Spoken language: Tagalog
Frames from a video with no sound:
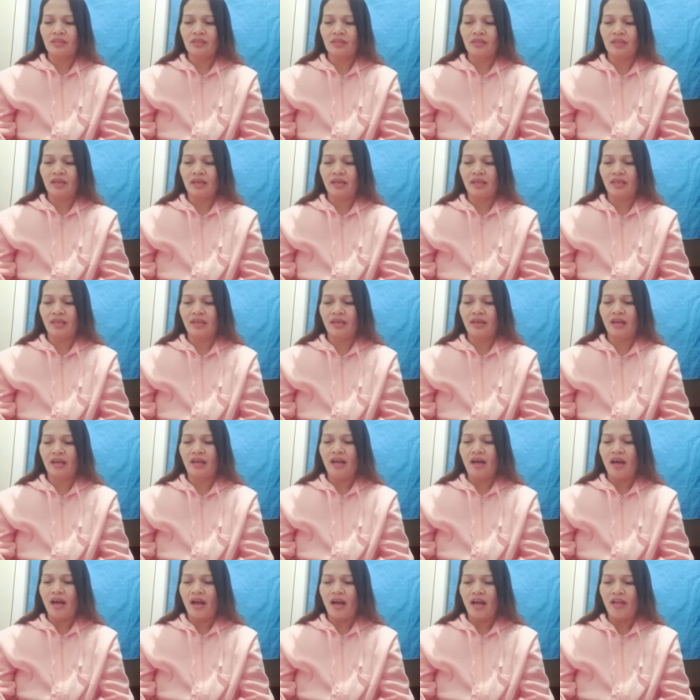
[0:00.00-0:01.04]
kaya.
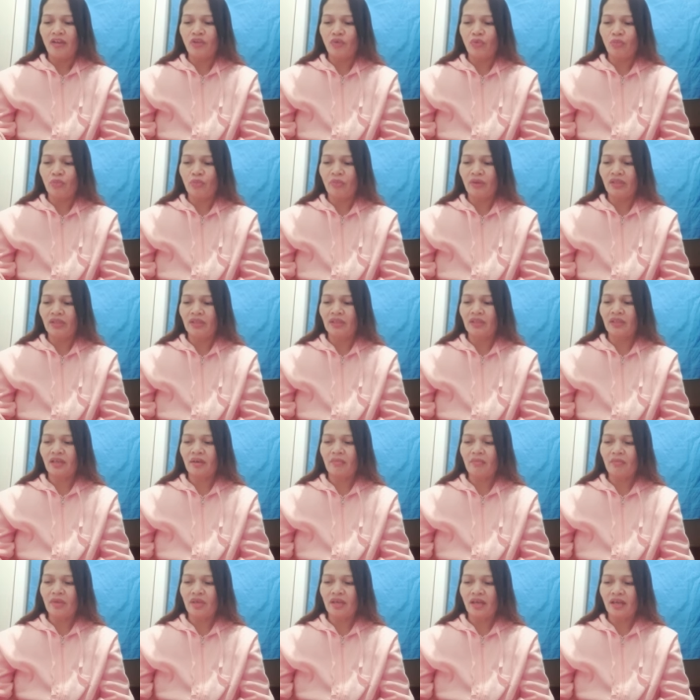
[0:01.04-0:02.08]
Ano pat
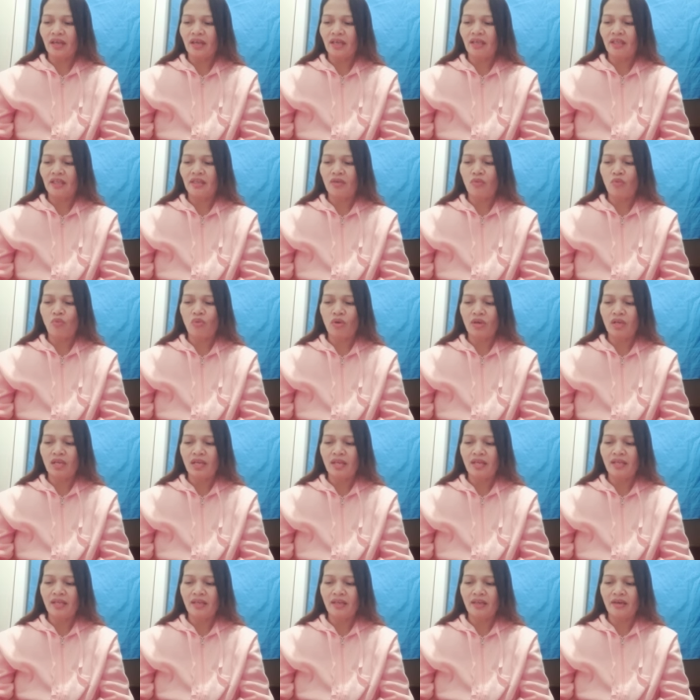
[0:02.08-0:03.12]
kami ay
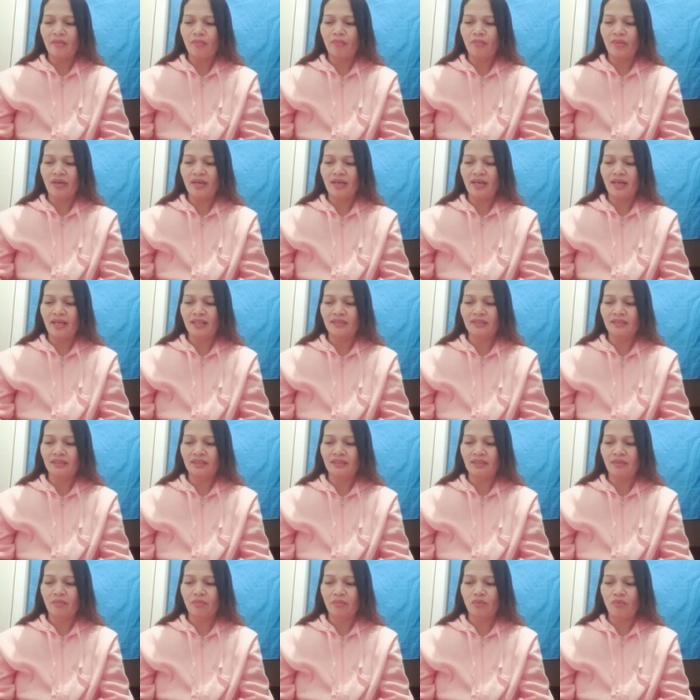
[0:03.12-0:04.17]
nawala na ng pag-asa
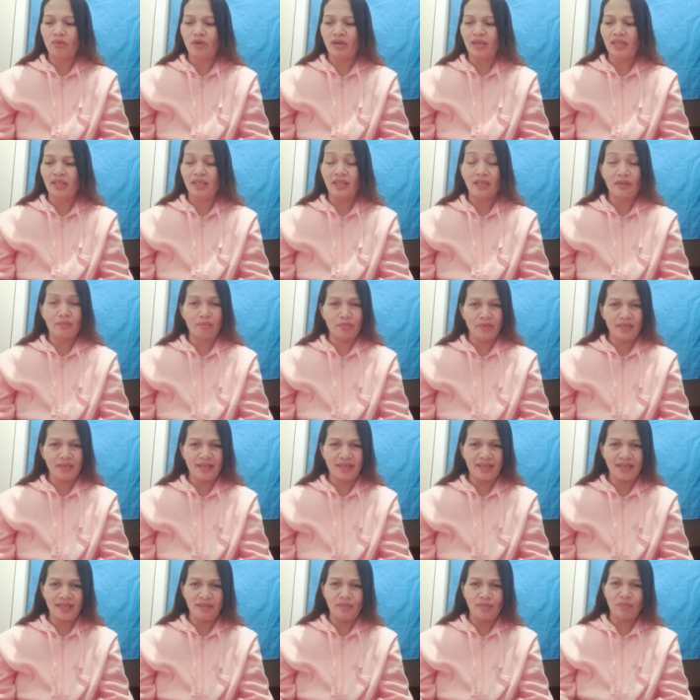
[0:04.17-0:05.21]
sa buhay.
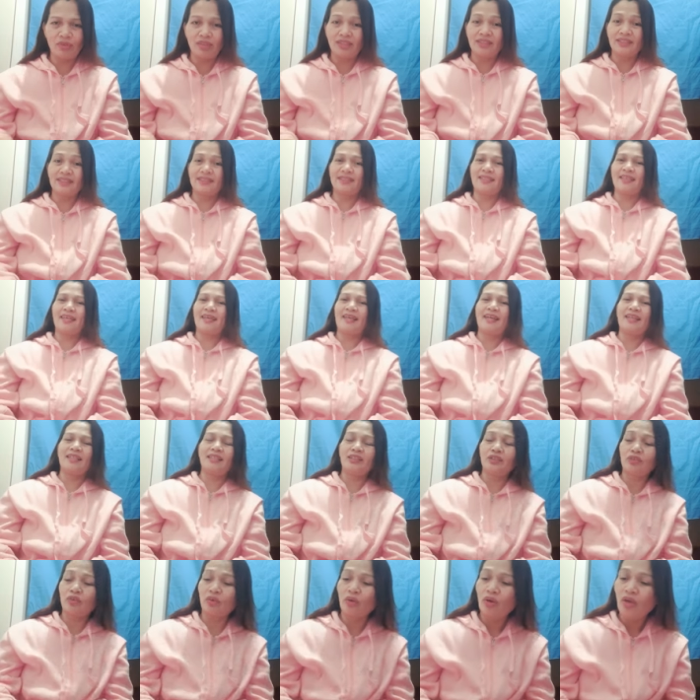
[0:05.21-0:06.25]
Amen. Praise God.
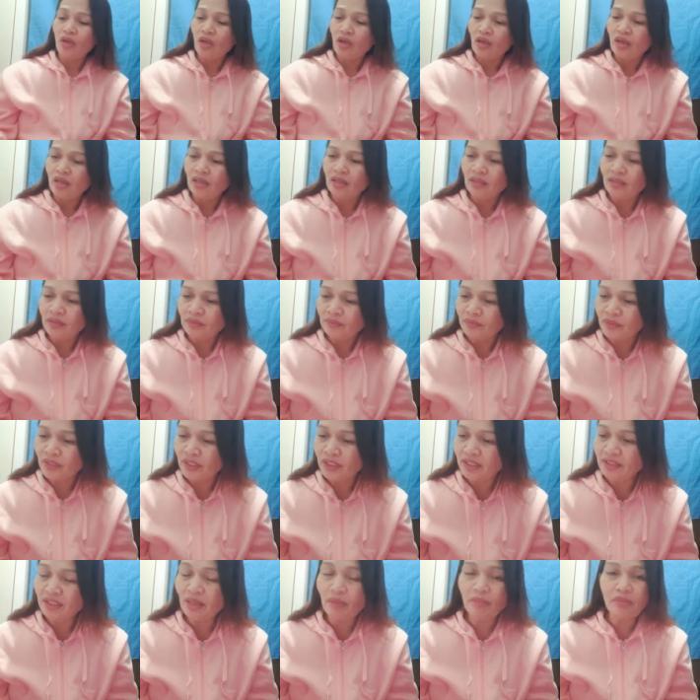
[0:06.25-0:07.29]
So,
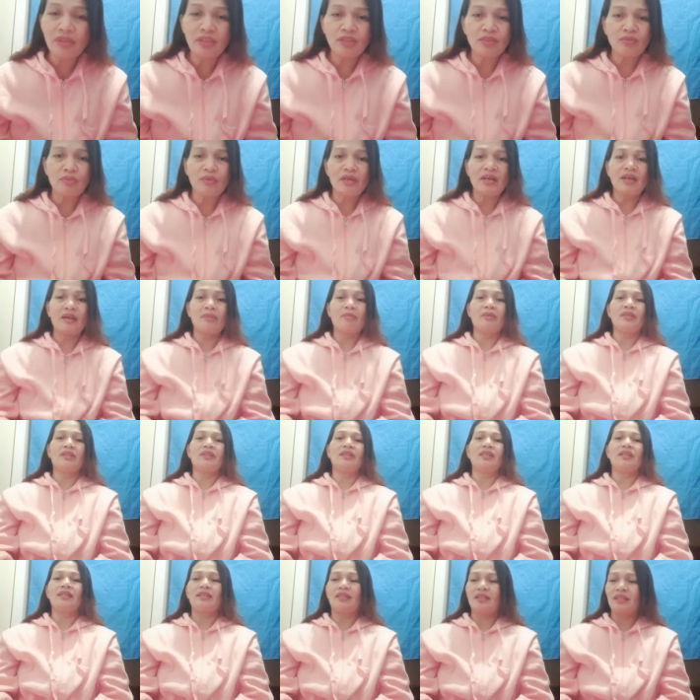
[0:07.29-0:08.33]
sinasabi dito mga
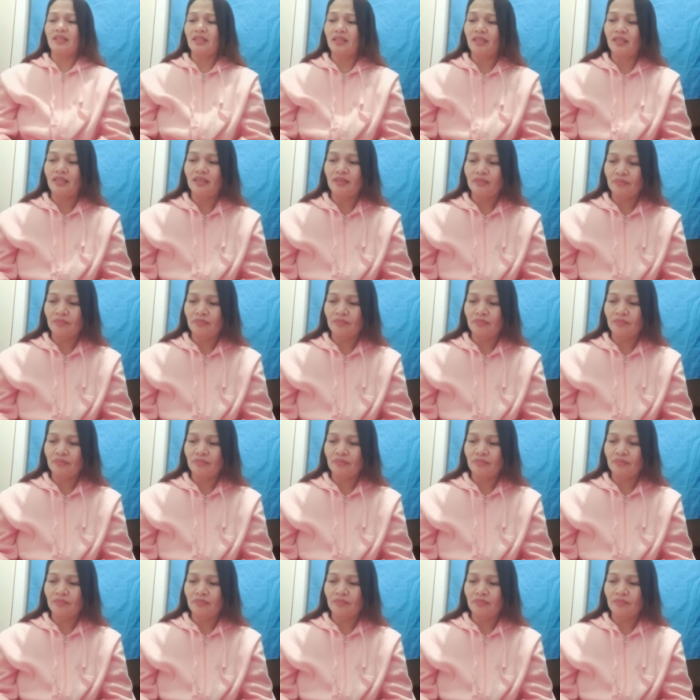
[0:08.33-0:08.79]
kapatid, eh,